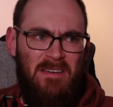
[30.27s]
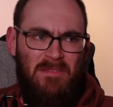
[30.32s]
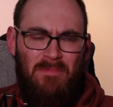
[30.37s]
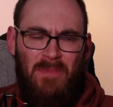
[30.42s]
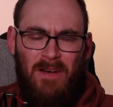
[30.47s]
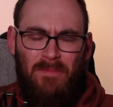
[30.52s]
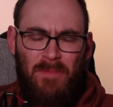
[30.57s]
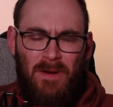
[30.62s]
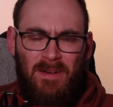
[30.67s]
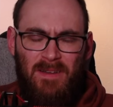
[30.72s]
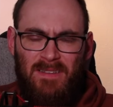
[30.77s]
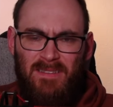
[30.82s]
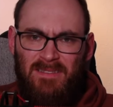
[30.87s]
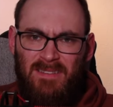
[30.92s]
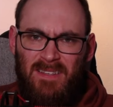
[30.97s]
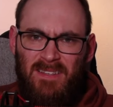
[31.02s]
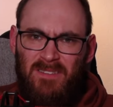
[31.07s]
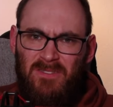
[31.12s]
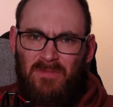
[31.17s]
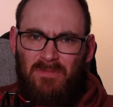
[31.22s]
Macht man das
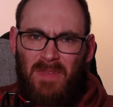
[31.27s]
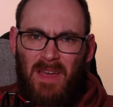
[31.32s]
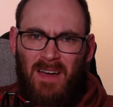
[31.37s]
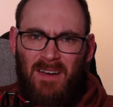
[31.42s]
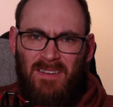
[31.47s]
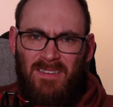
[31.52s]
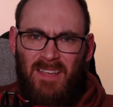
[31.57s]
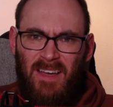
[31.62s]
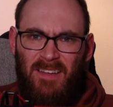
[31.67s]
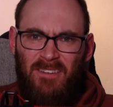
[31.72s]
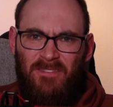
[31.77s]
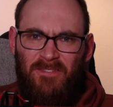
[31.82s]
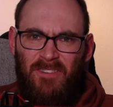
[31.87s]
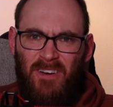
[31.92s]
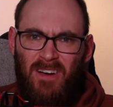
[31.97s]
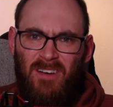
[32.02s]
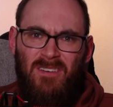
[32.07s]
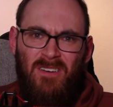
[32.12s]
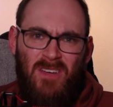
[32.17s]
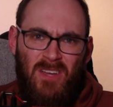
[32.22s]
nicht zum
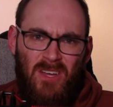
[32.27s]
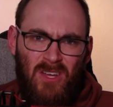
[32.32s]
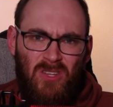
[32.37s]
Jahresanfang?